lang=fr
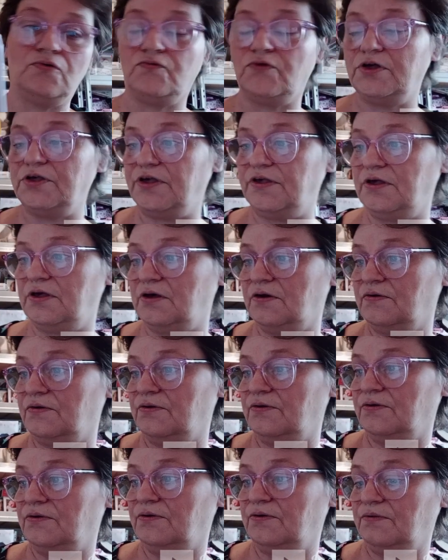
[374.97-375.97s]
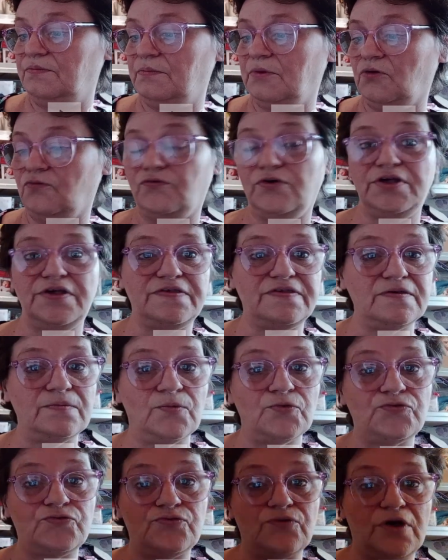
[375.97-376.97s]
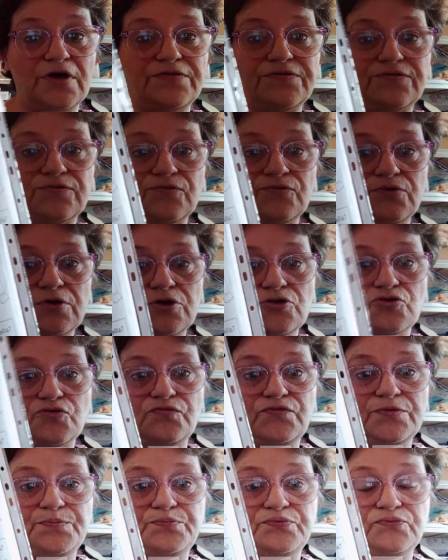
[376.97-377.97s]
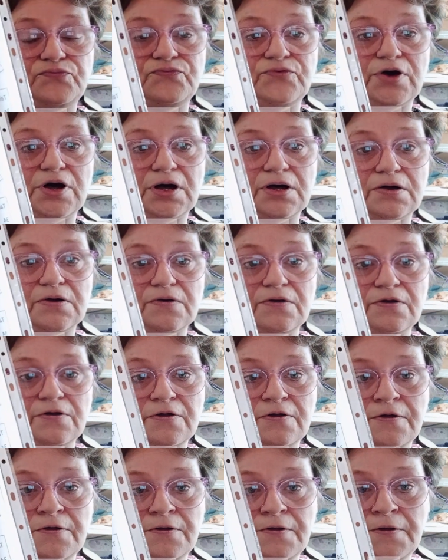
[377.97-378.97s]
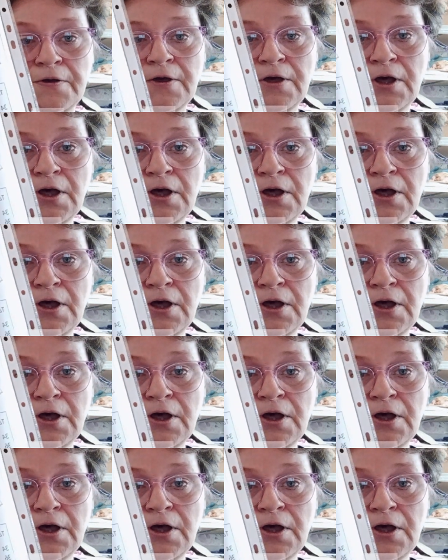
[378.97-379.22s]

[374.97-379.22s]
m'a envoyé, euh, envoyé, ses mensurations et je vais pouvoir euh,